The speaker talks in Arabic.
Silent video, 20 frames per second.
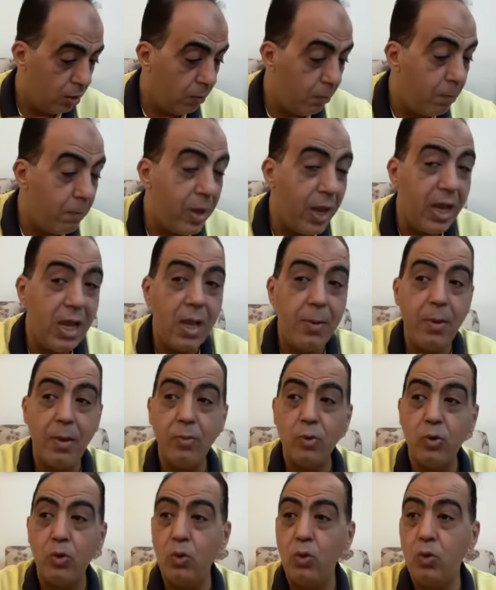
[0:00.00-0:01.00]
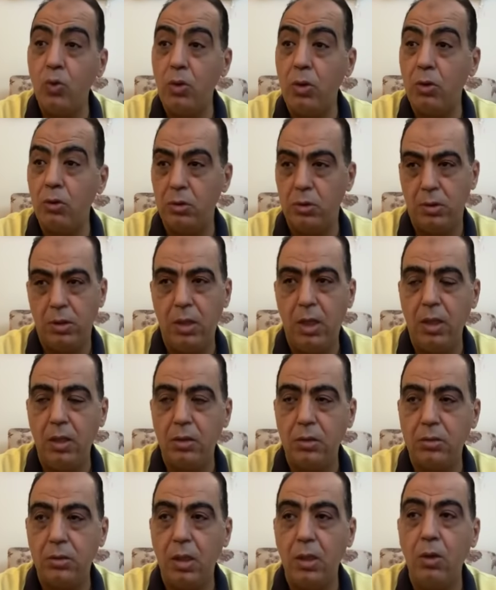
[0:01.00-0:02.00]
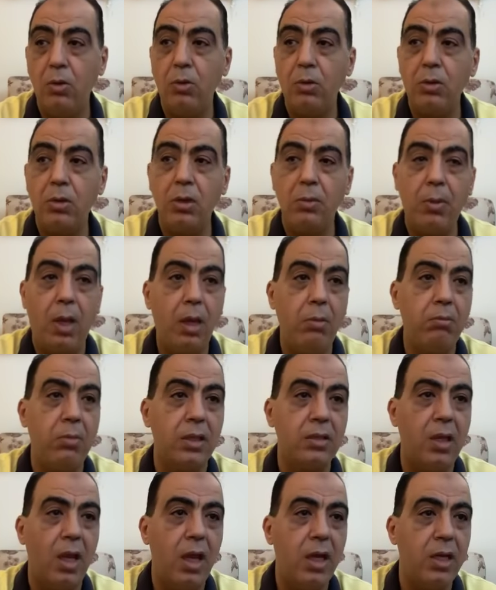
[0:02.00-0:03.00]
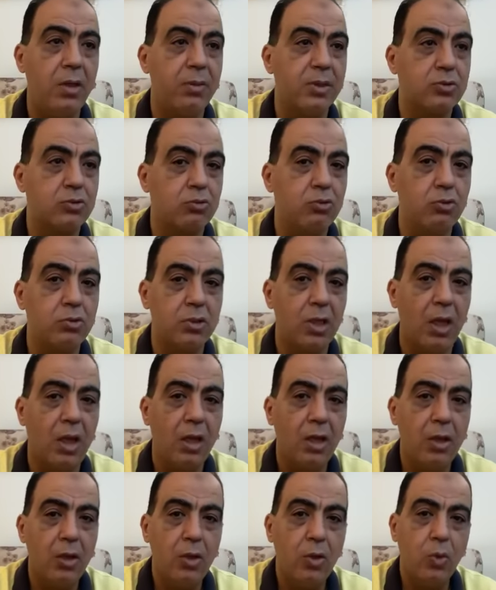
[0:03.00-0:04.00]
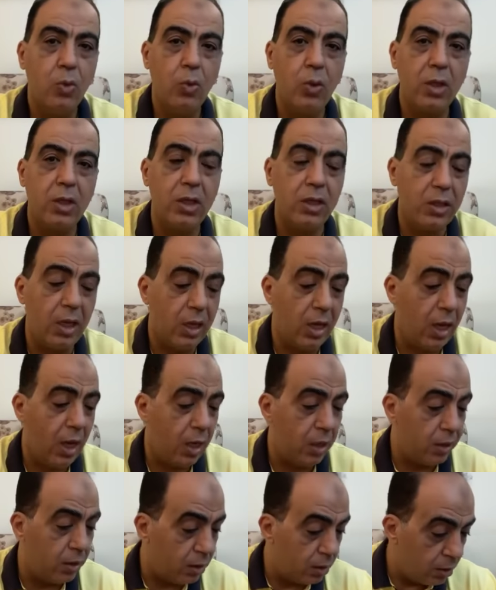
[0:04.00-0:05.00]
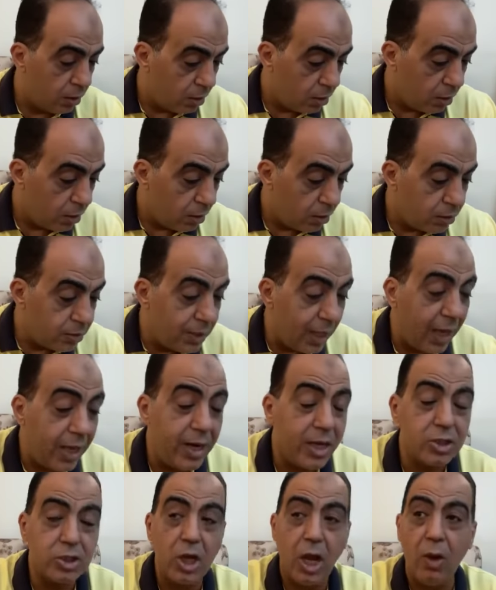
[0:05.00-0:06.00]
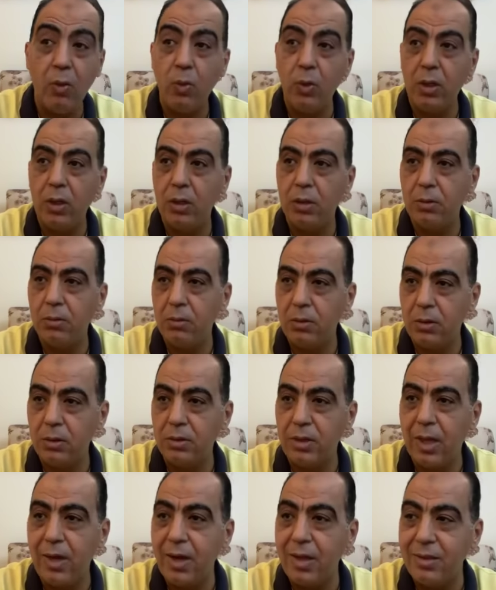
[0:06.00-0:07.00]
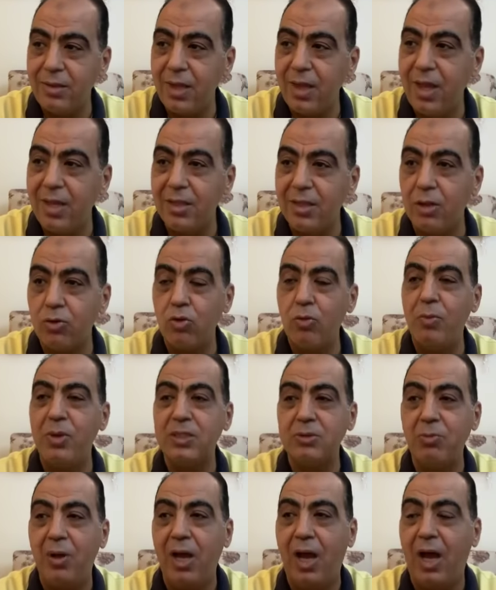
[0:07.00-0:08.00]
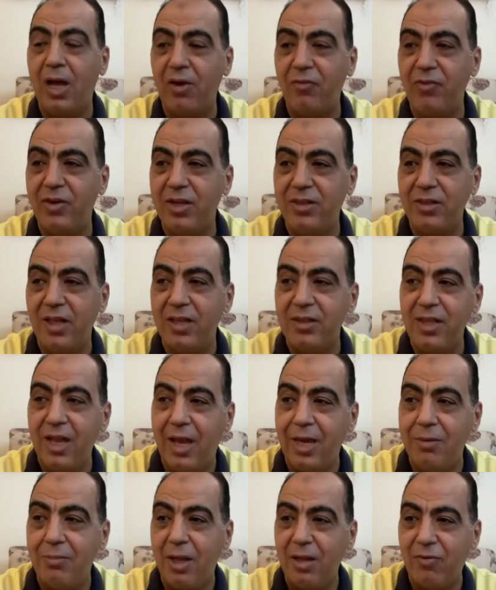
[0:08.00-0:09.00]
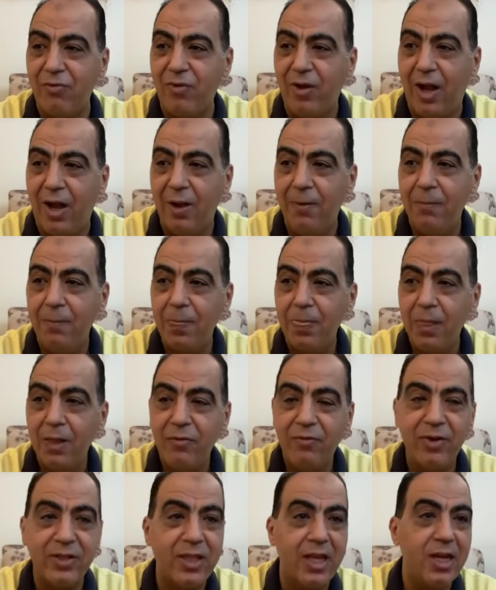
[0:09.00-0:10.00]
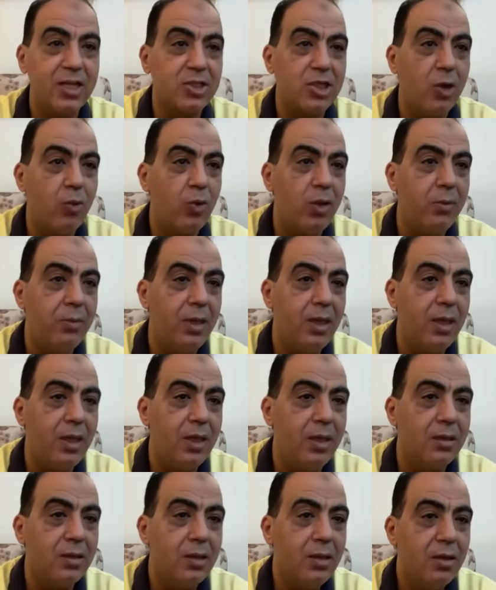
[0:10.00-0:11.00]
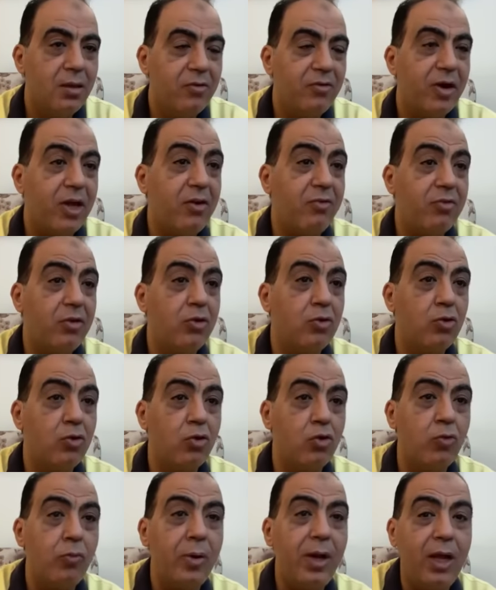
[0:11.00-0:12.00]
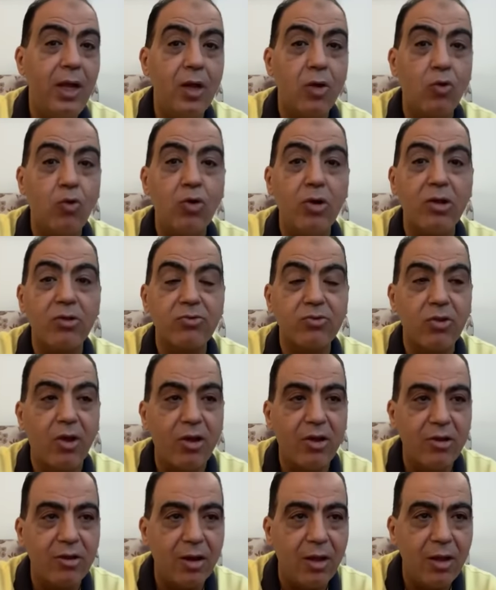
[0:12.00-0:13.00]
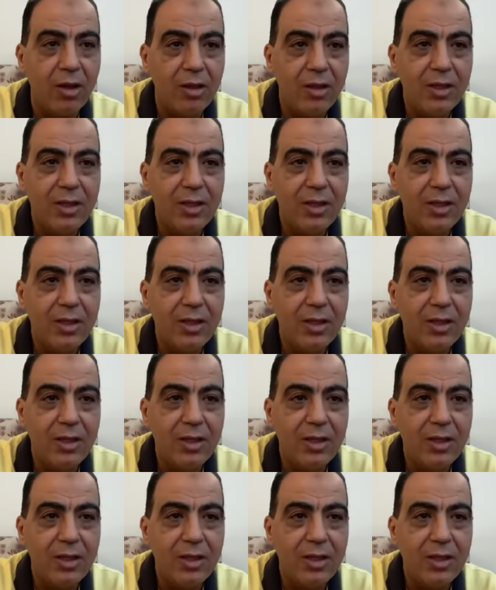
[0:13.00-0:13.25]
مايا ممدوح قلت لا ده انا قلت محمد هاني بسكوته وكده يعني ده انا شوقي دنت ايه ده طول بسمع اعرف ان الدانه دي يعني مدفع فدانه شوقي مين فعرفت ان دول رباعي الكره الطائره